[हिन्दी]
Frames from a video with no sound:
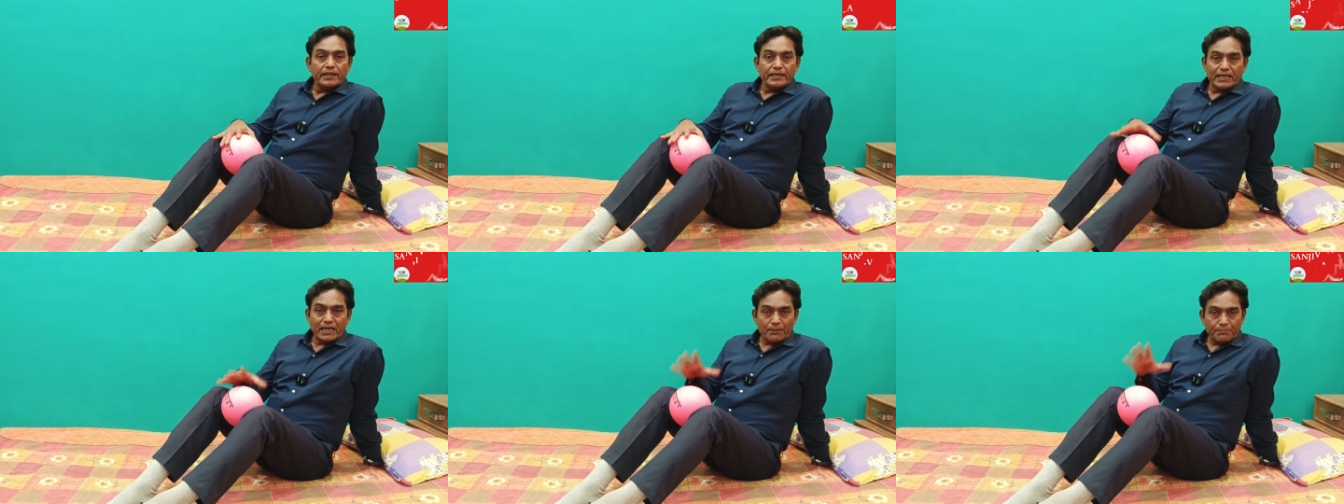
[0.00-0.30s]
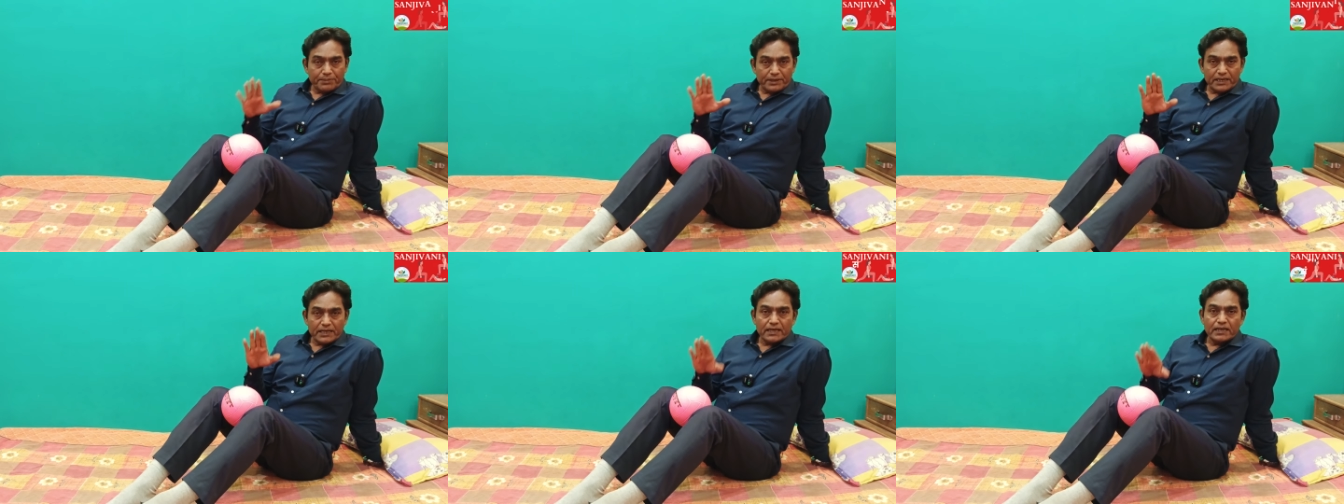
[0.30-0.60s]

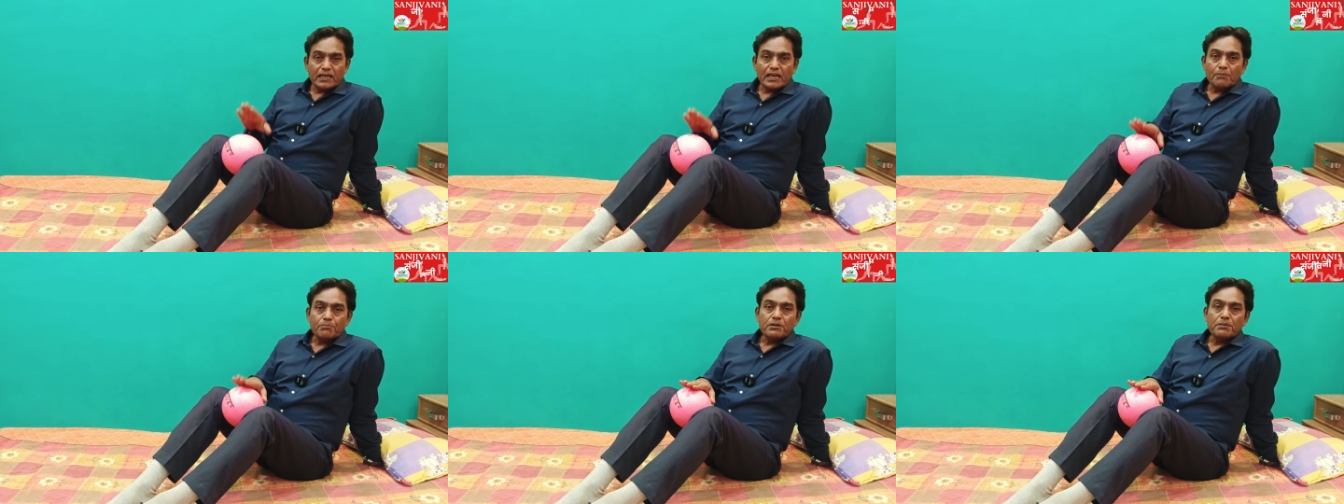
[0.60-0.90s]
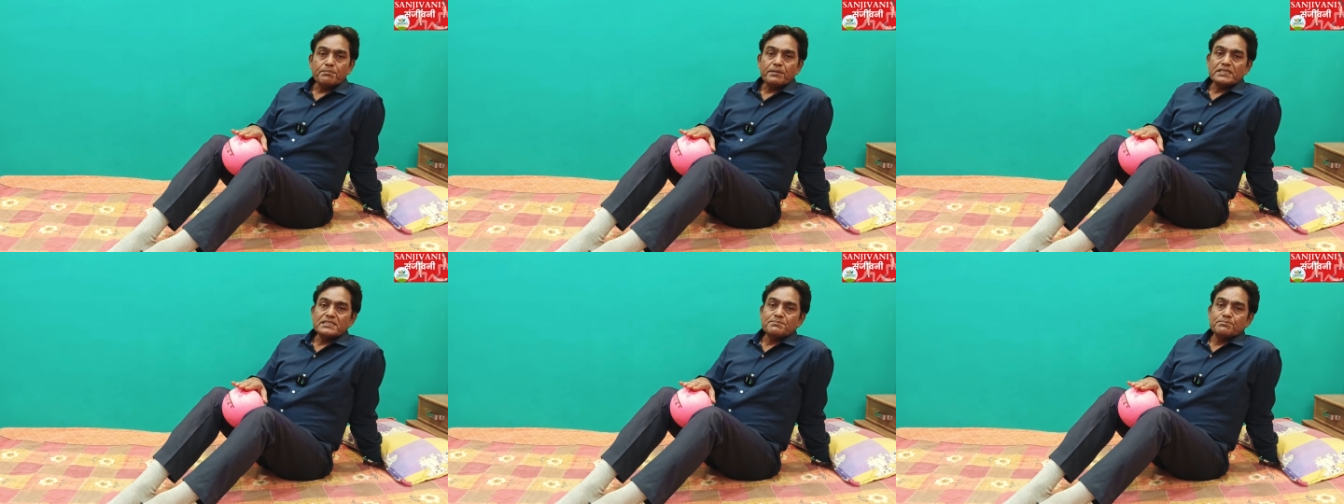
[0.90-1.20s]
या फिर अगर
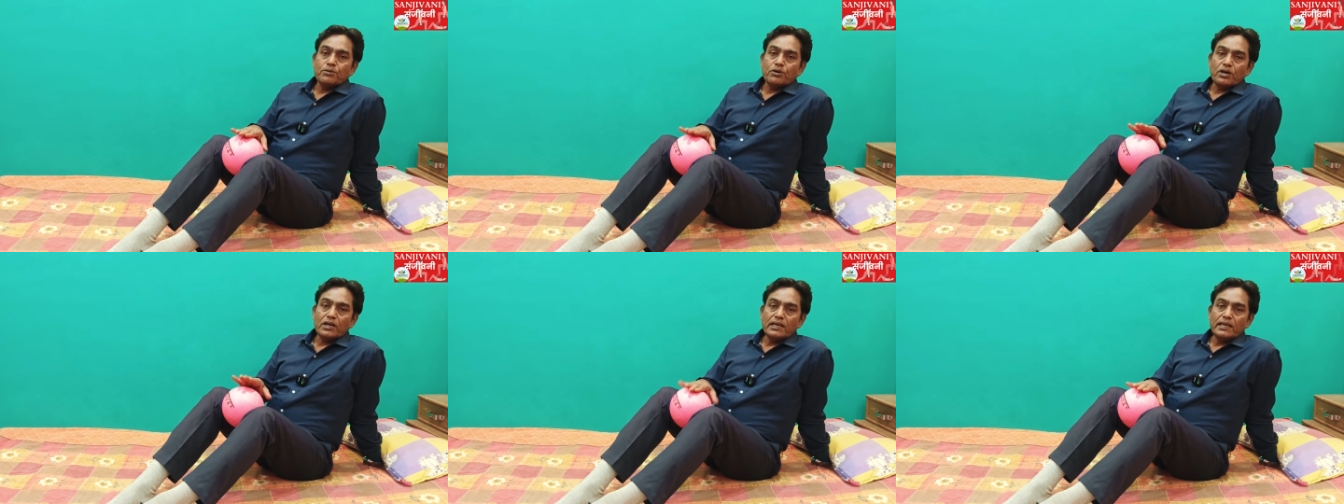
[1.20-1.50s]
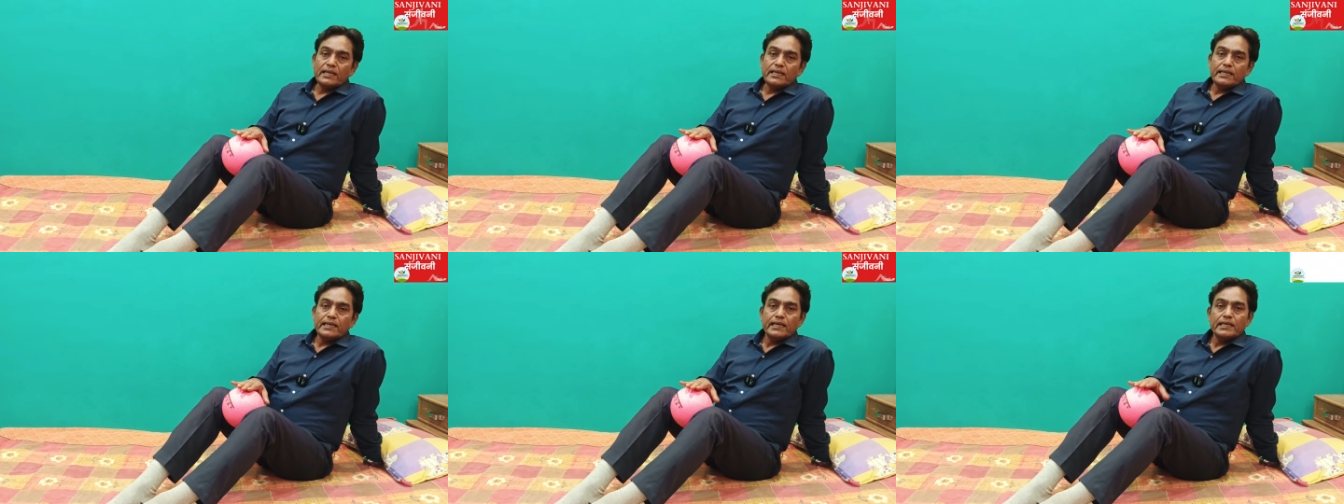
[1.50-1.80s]
आपके पास बॉल
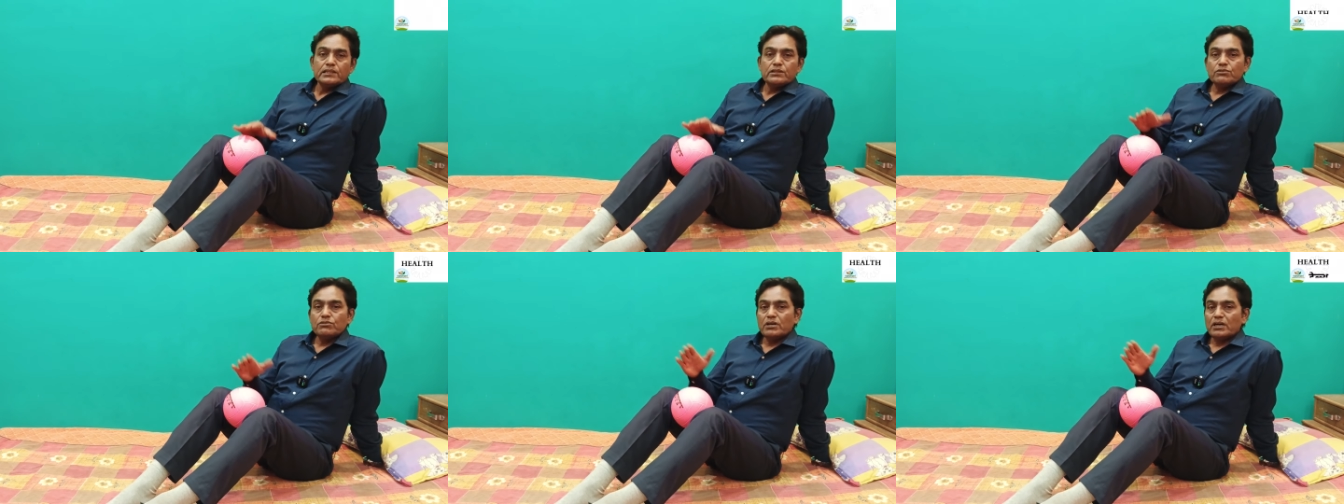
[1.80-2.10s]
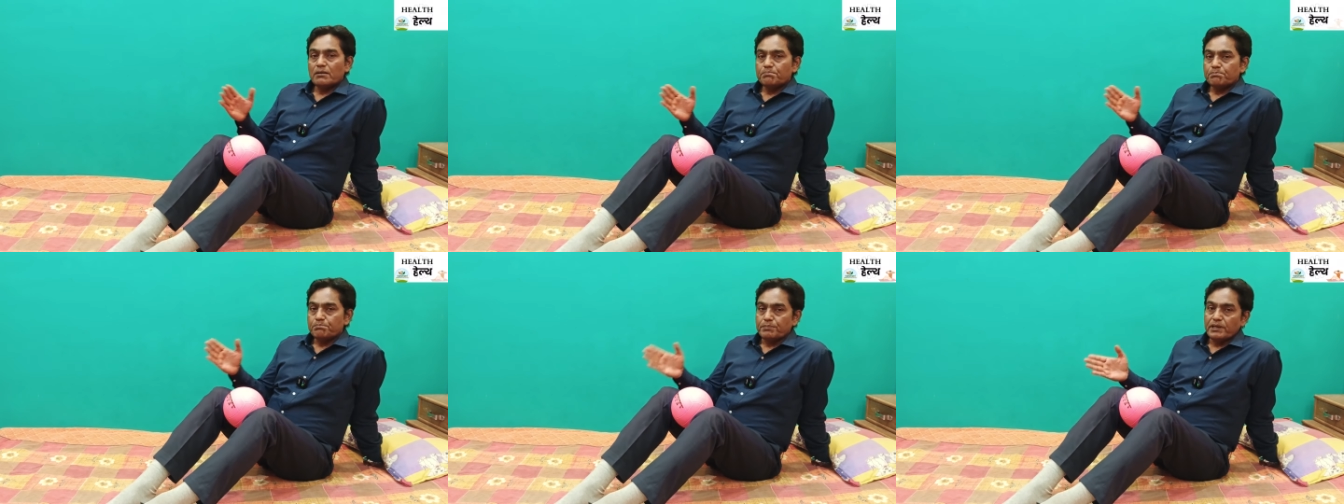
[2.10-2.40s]
नहीं है तो
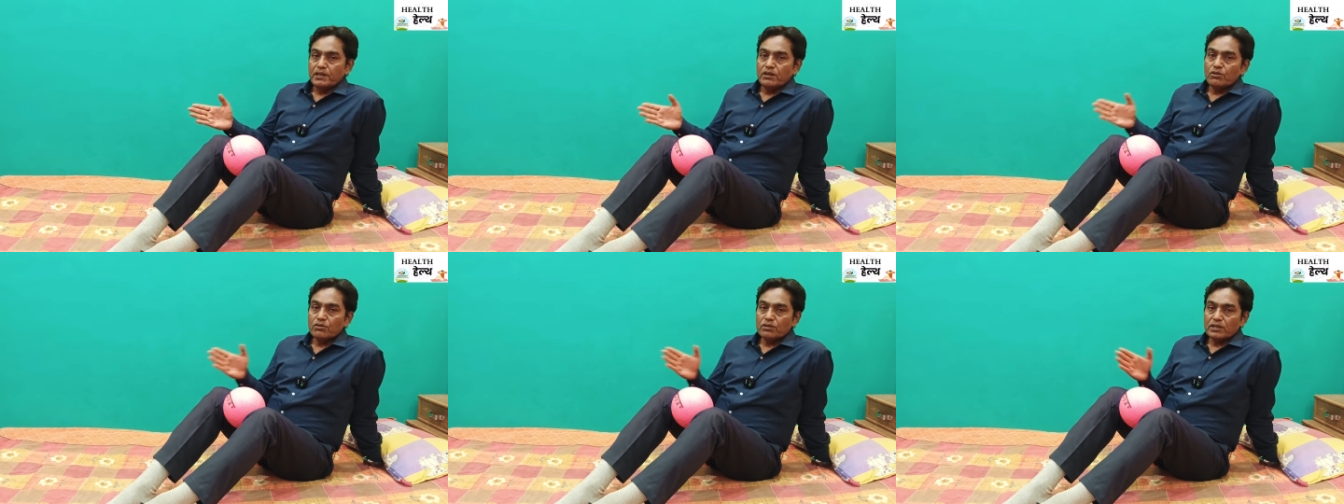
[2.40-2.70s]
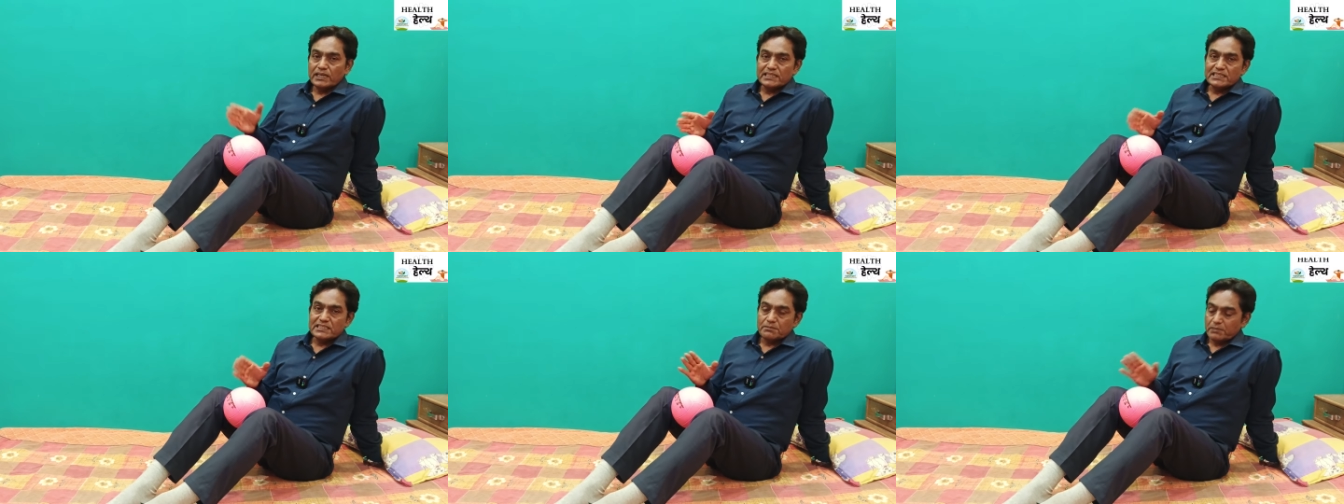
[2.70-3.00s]
आप पिल्लो
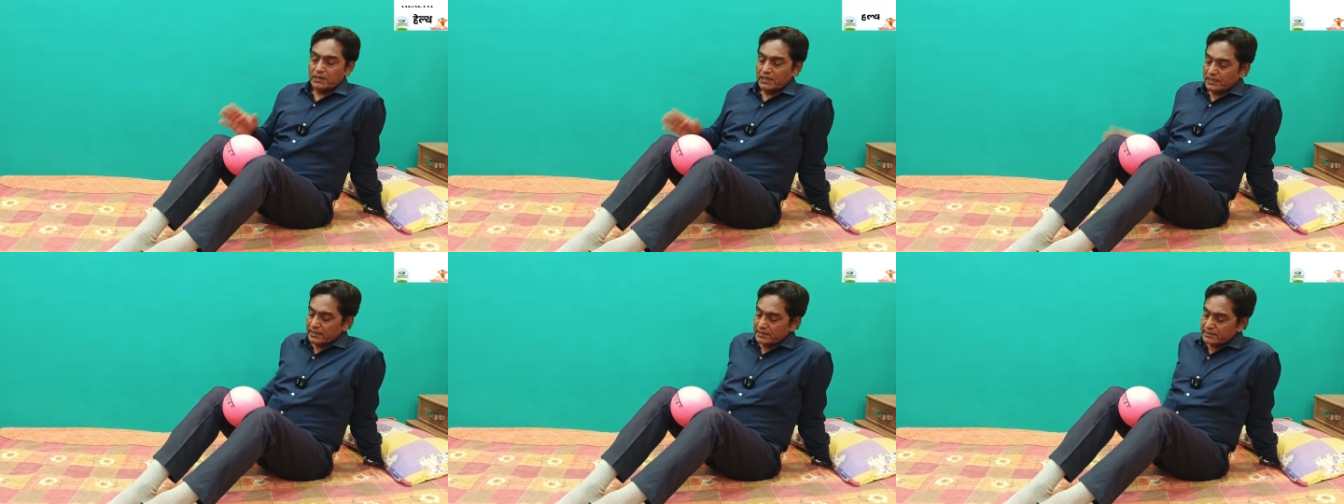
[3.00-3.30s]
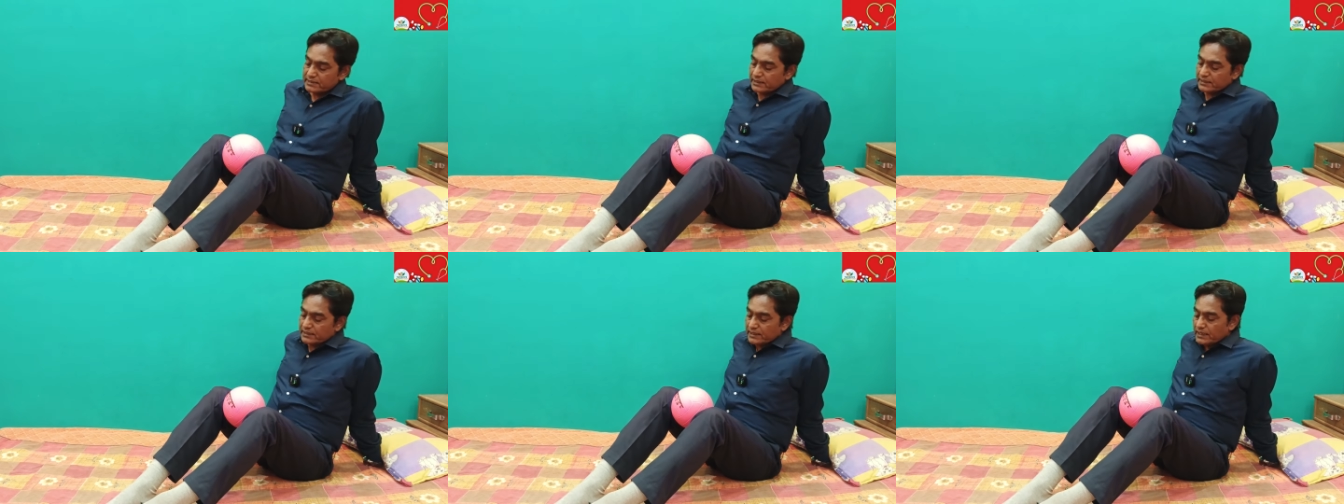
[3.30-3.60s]
का इस्तेमाल
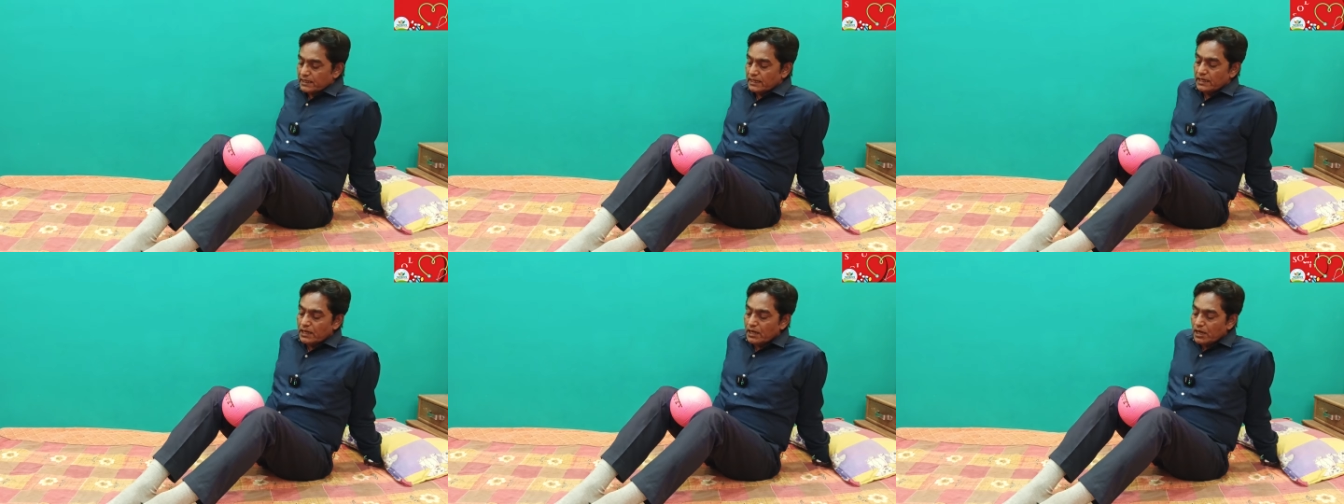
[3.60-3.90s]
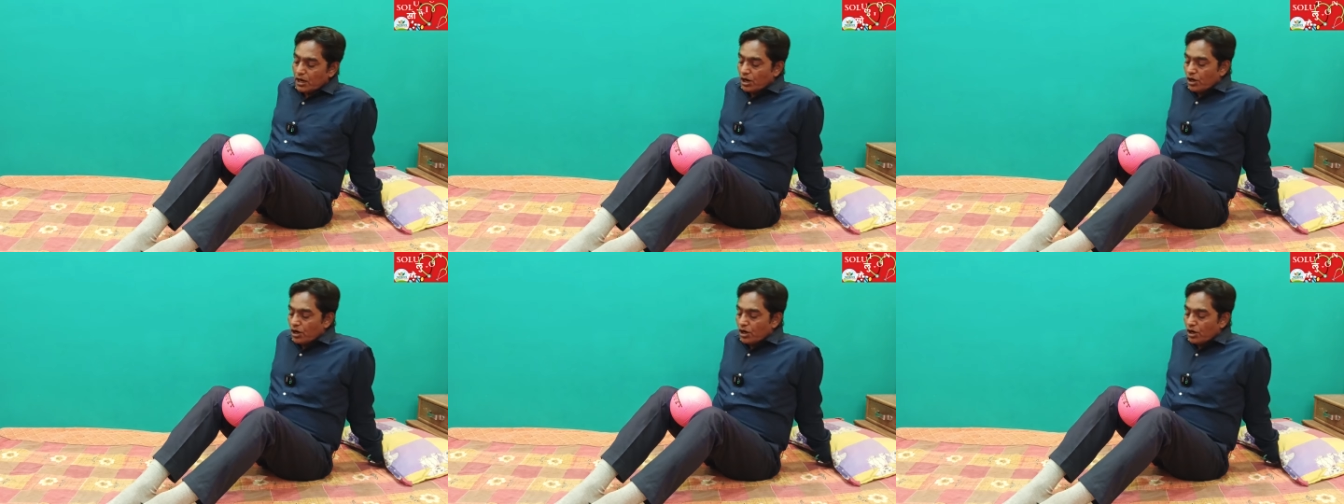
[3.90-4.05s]
कर सकते हैं